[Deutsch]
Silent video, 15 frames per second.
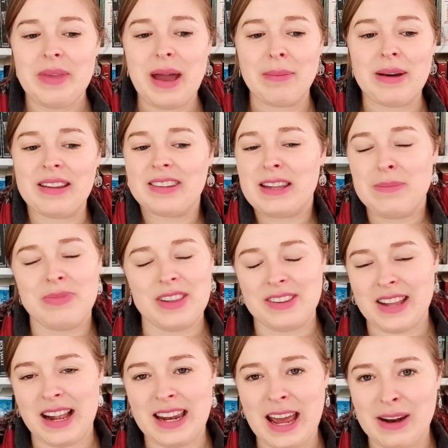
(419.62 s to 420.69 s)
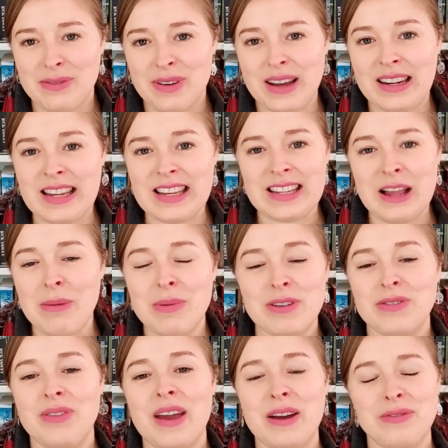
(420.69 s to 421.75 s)
aber es gibt es halt einfach nicht. Ich glaube,
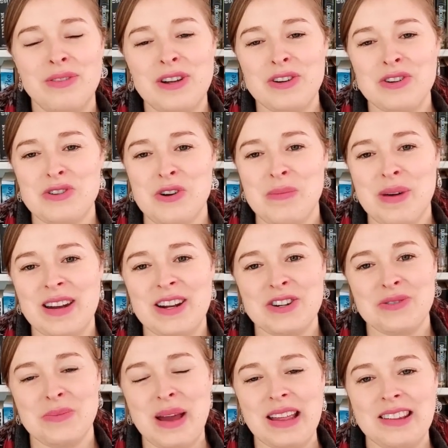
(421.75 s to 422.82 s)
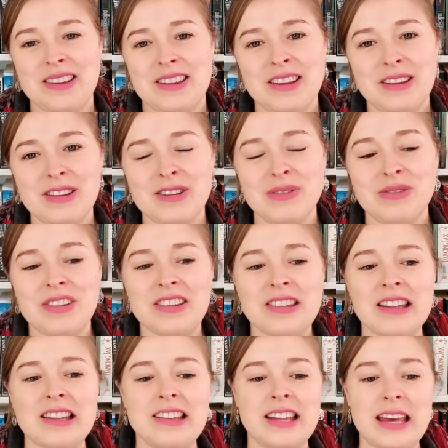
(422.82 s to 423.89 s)
es wäre viel schlimmer, der Schmerz äh, zu
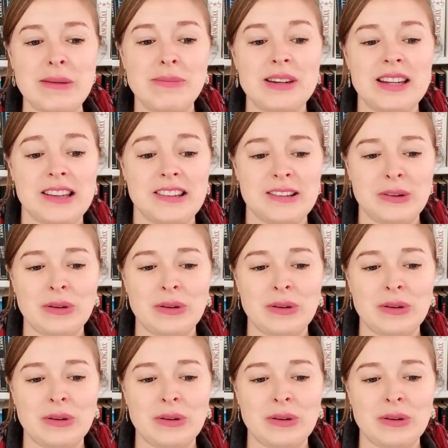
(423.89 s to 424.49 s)
wissen, es gäbe das